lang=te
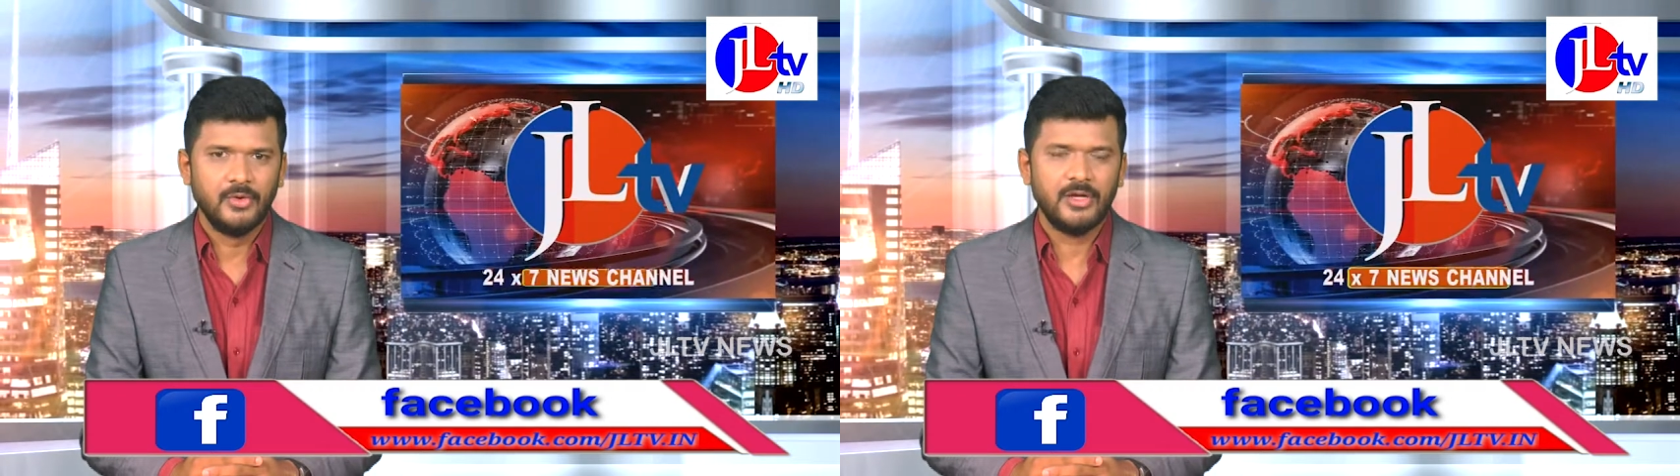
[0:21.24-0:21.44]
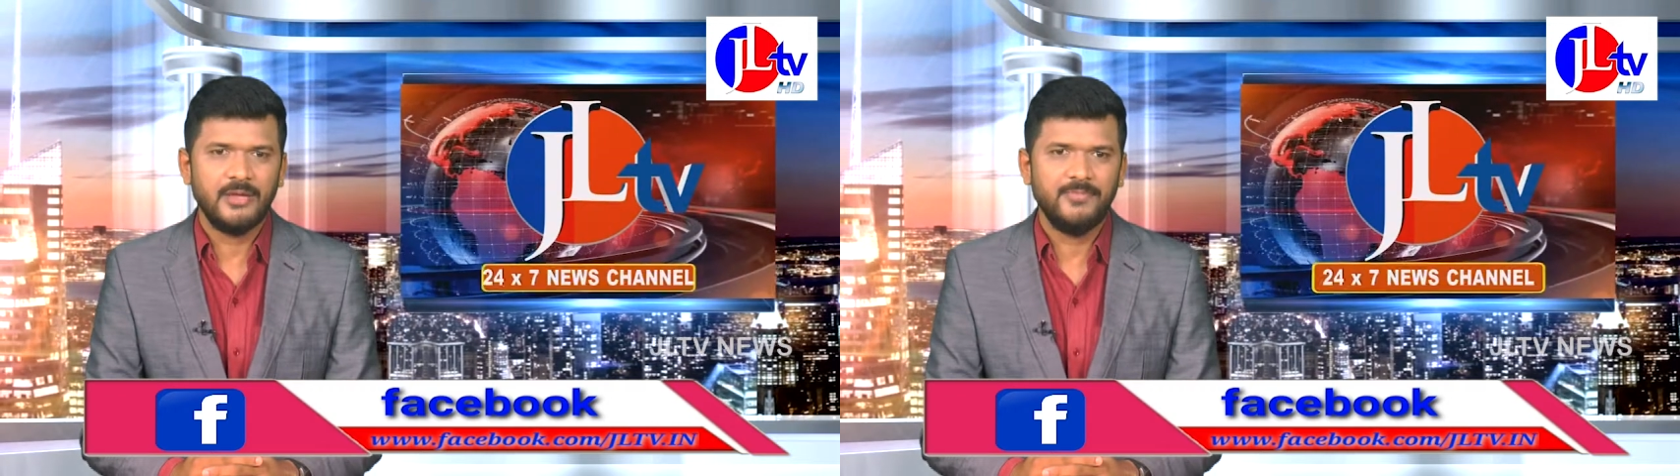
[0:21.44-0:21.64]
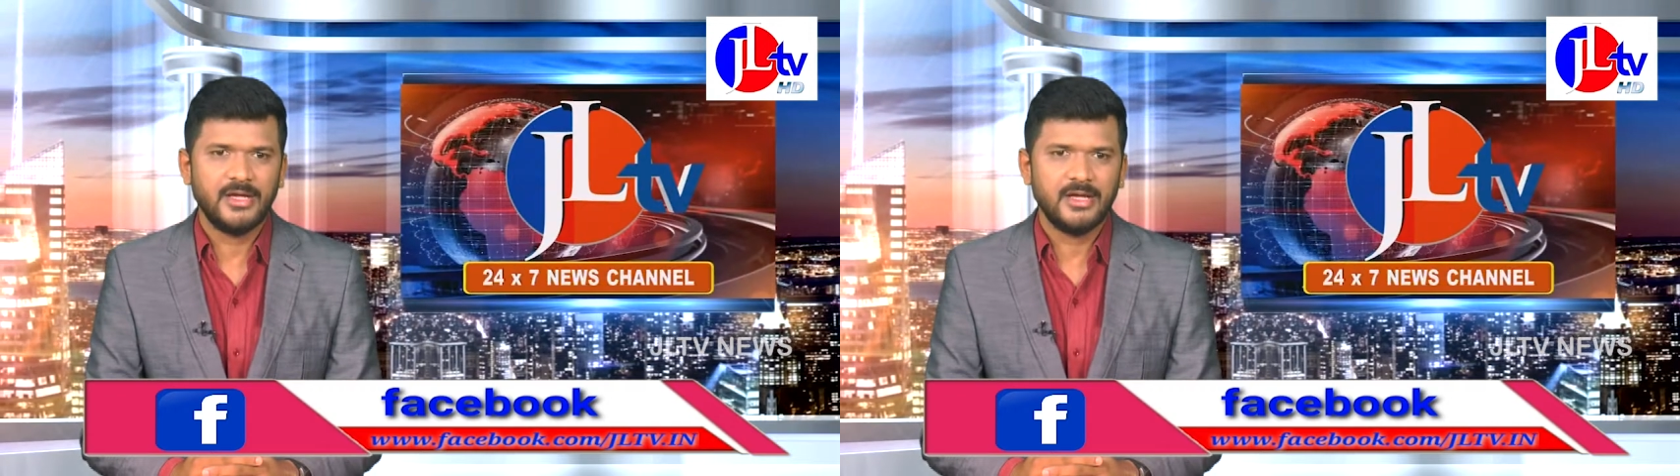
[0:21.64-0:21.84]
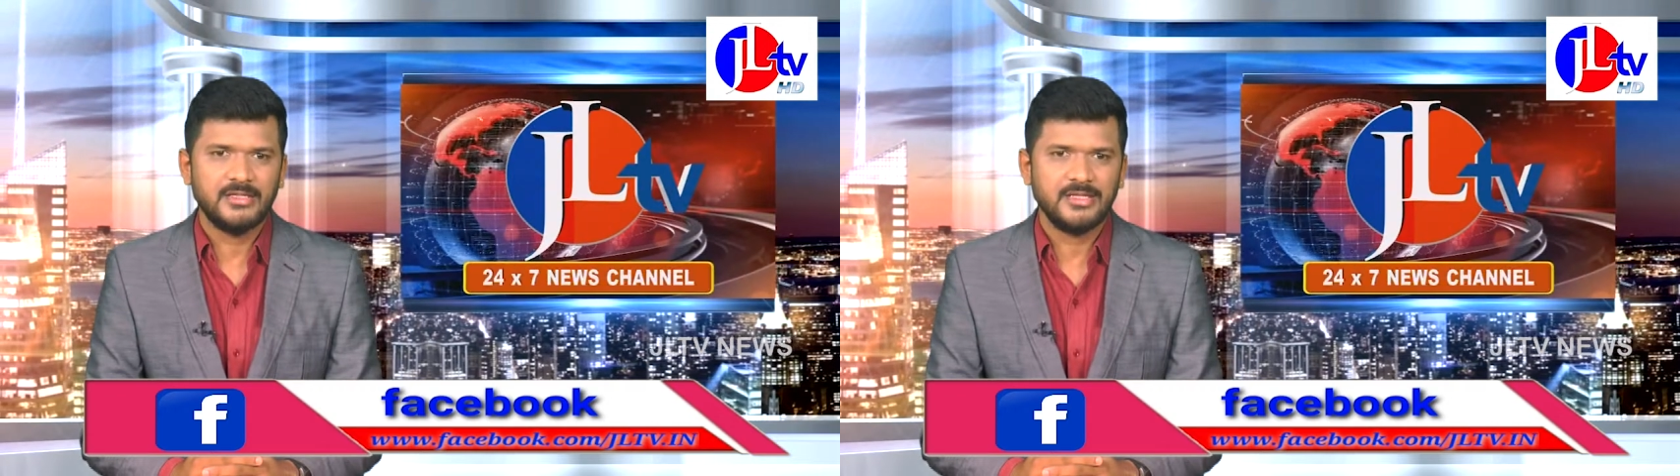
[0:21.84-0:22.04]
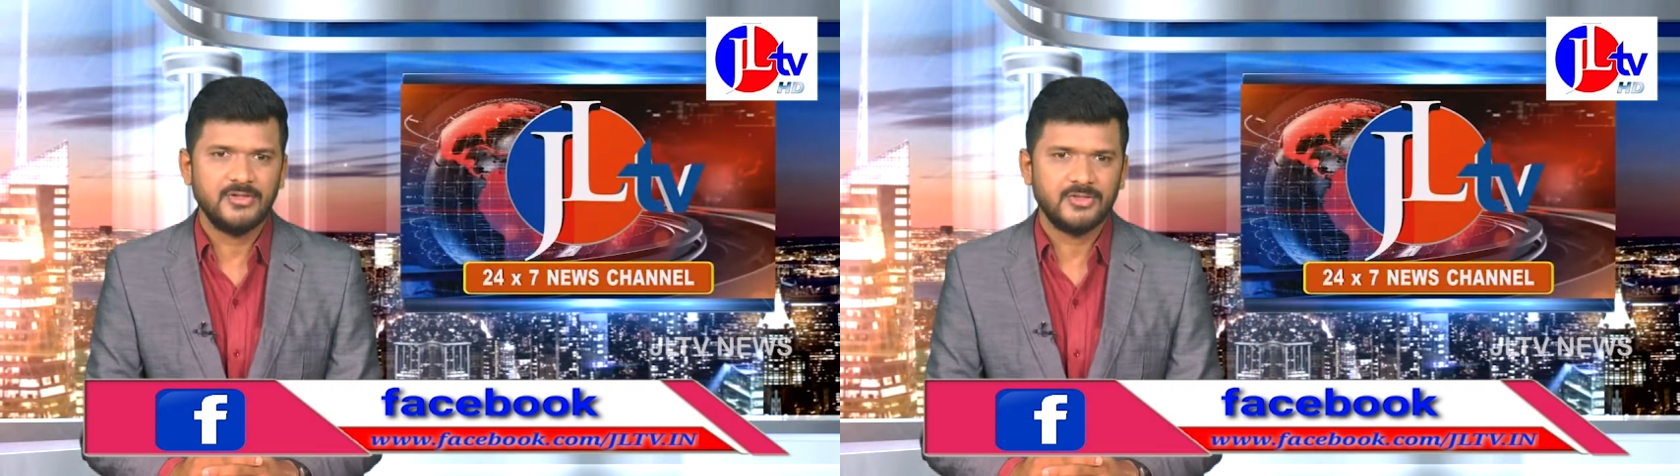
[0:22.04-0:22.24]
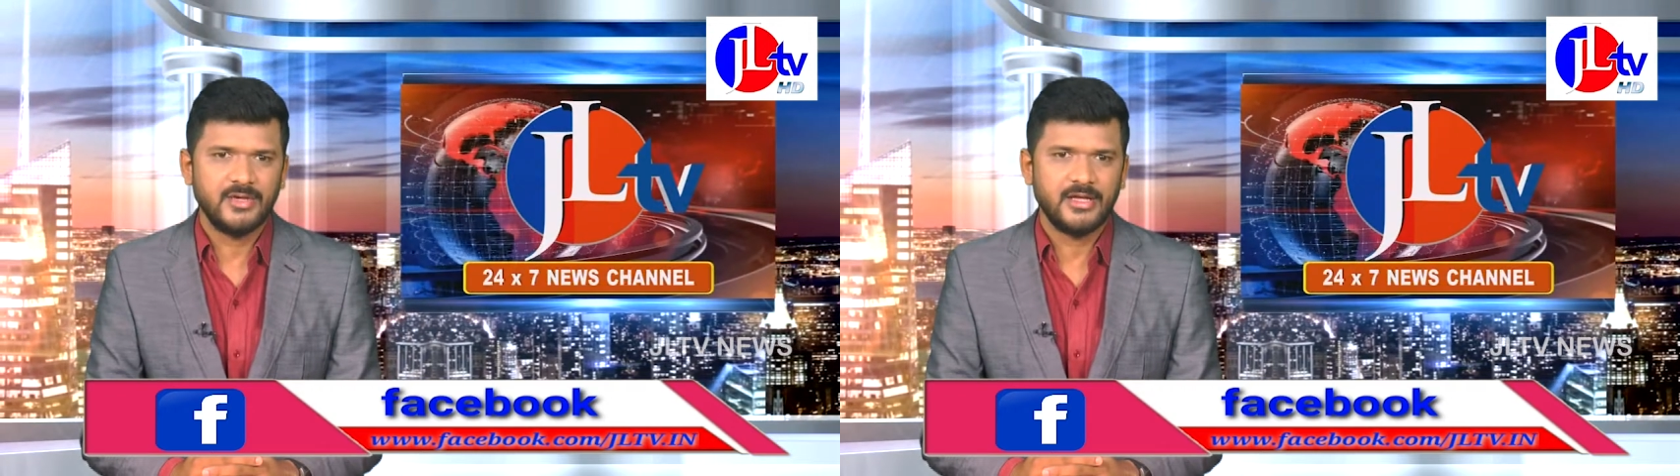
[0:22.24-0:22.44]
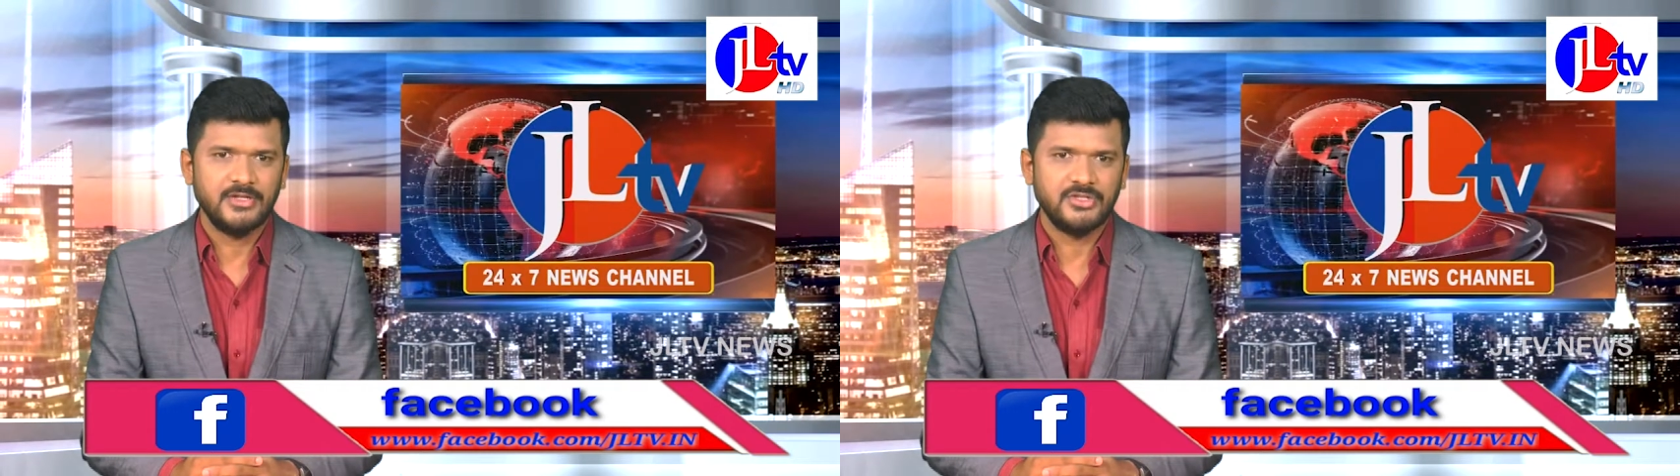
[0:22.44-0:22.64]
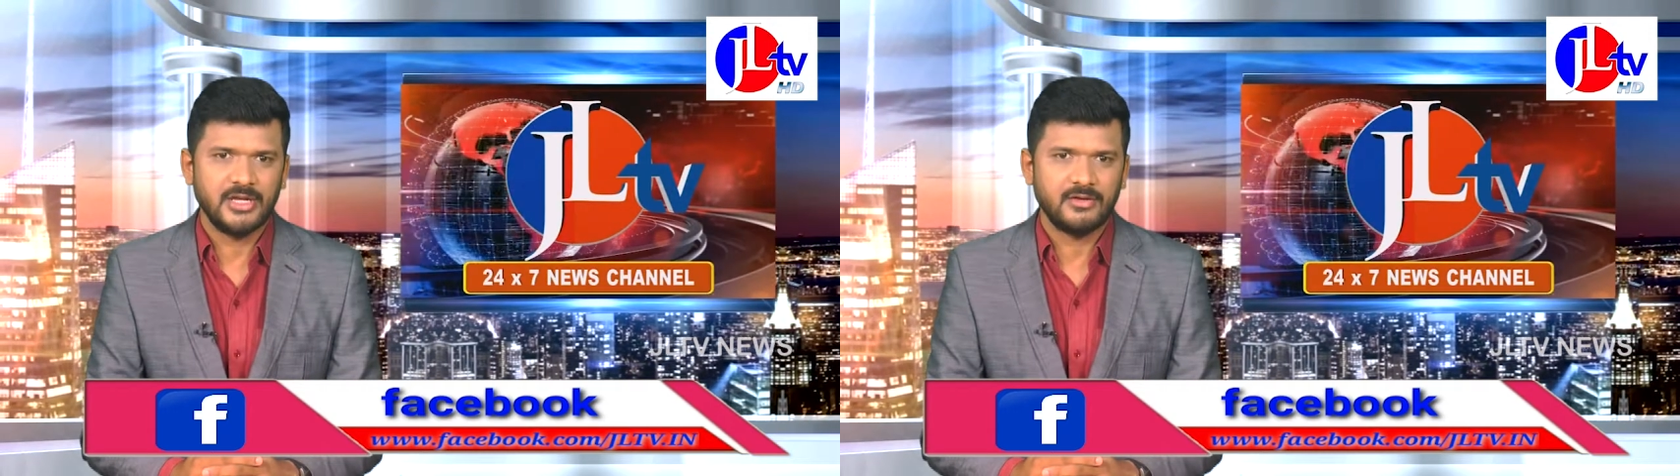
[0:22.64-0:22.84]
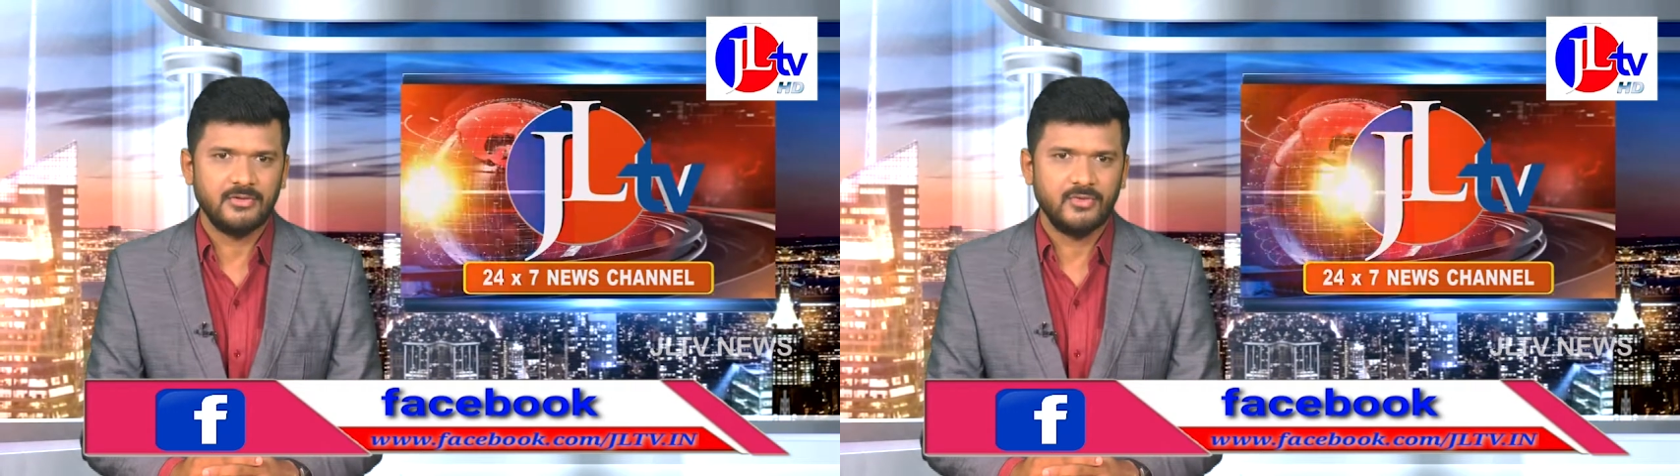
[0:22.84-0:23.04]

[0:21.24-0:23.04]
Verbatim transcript: నూట ఎనిమిది కలశాలు స్వీకరించారు